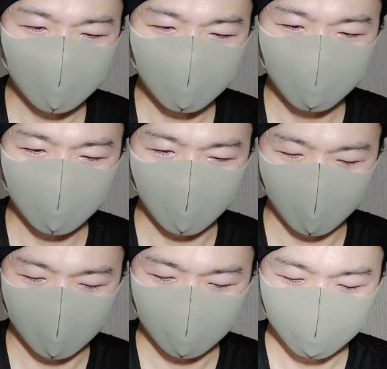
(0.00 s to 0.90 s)
意味
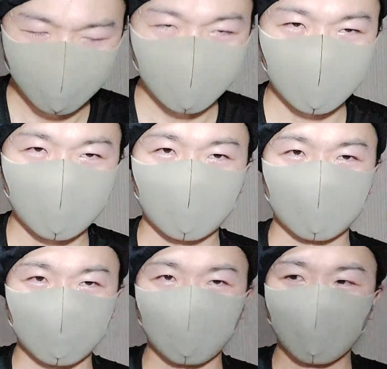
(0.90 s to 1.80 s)
がわからないん
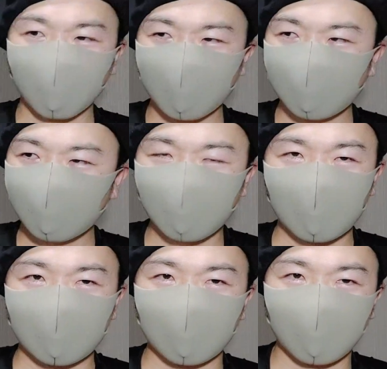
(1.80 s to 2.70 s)
ですよコメント
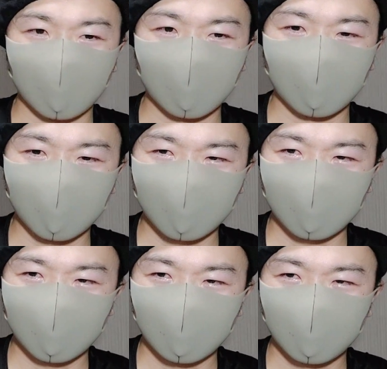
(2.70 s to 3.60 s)
欄で
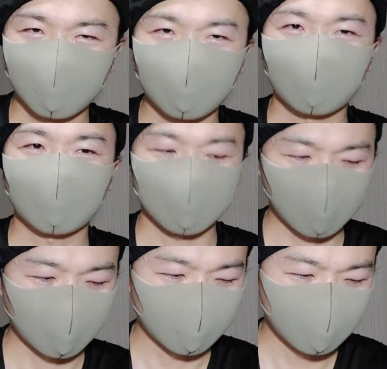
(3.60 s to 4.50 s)
良くないです
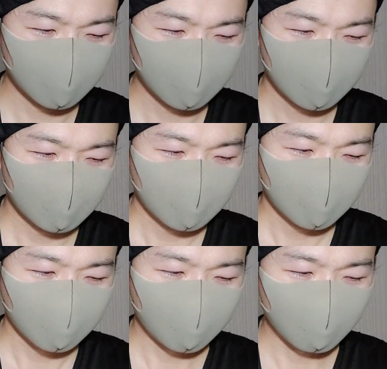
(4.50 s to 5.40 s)
か
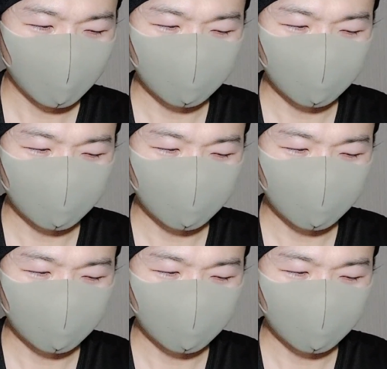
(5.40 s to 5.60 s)
コメ